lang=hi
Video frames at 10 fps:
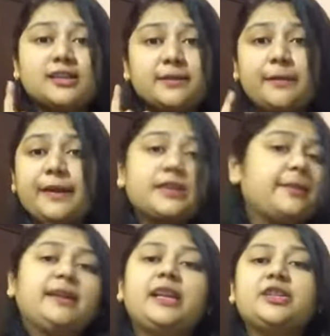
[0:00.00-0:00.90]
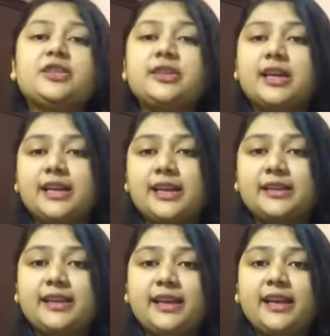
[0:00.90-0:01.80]
और जब आप एक्सपेक्टेशन कर
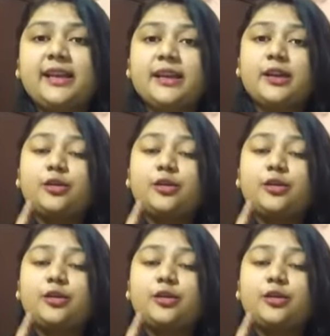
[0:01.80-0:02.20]
रखते हैं